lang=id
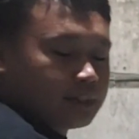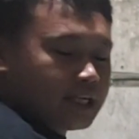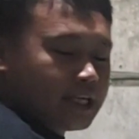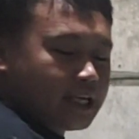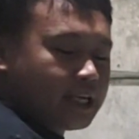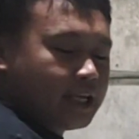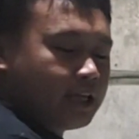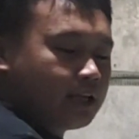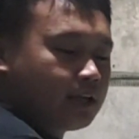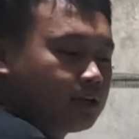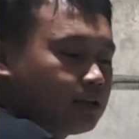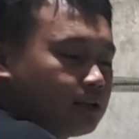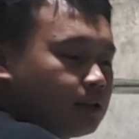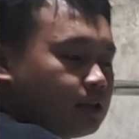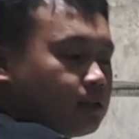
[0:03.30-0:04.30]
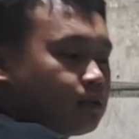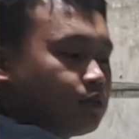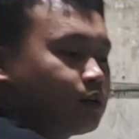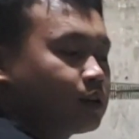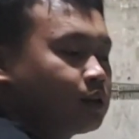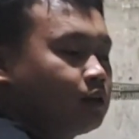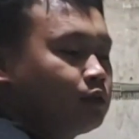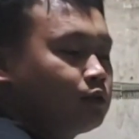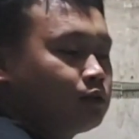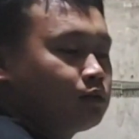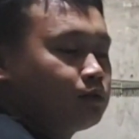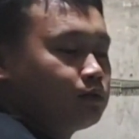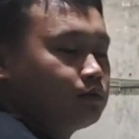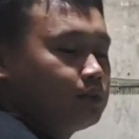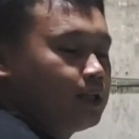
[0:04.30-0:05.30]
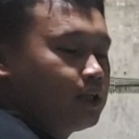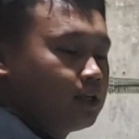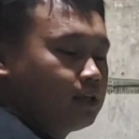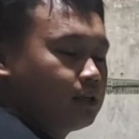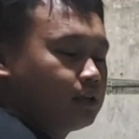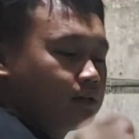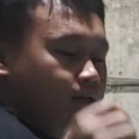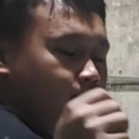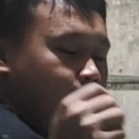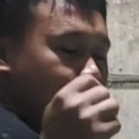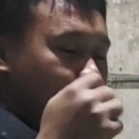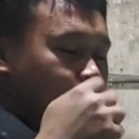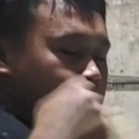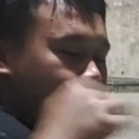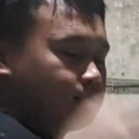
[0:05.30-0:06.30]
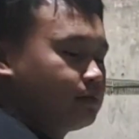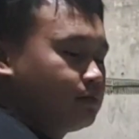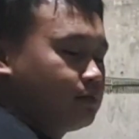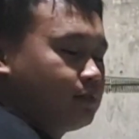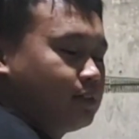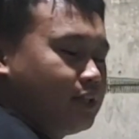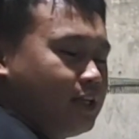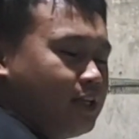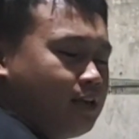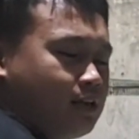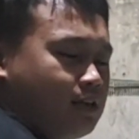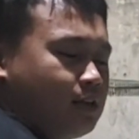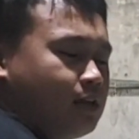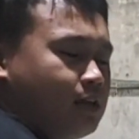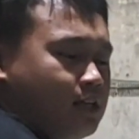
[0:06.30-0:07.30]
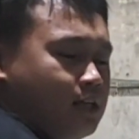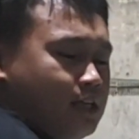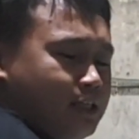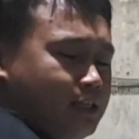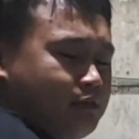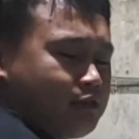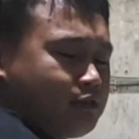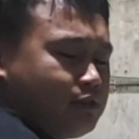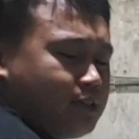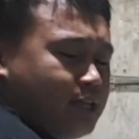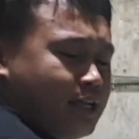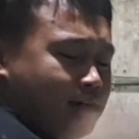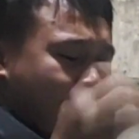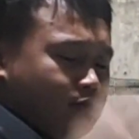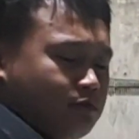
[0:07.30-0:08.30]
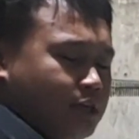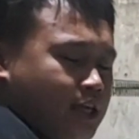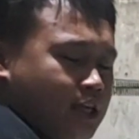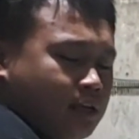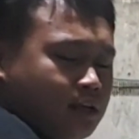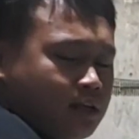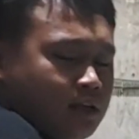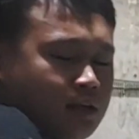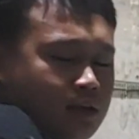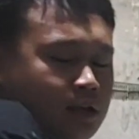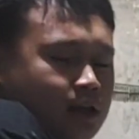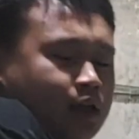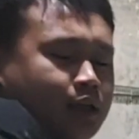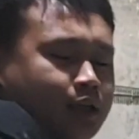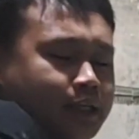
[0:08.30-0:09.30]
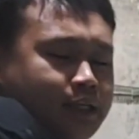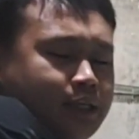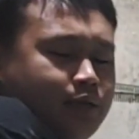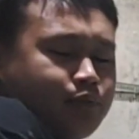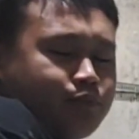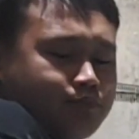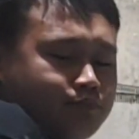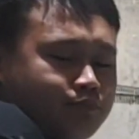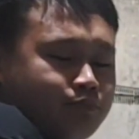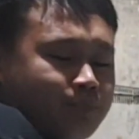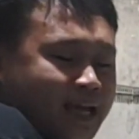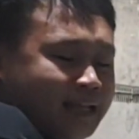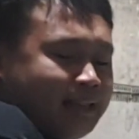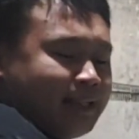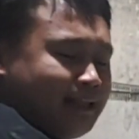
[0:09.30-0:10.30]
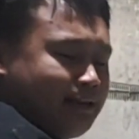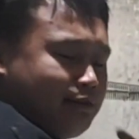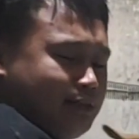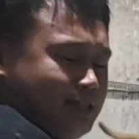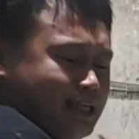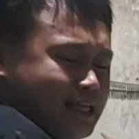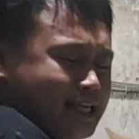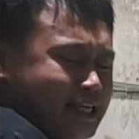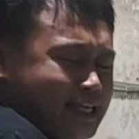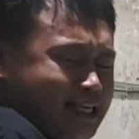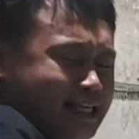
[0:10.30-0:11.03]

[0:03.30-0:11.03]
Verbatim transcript: Ih, kuat Ih, ih, saya tahu. Ih, ih, makan tai. Ih.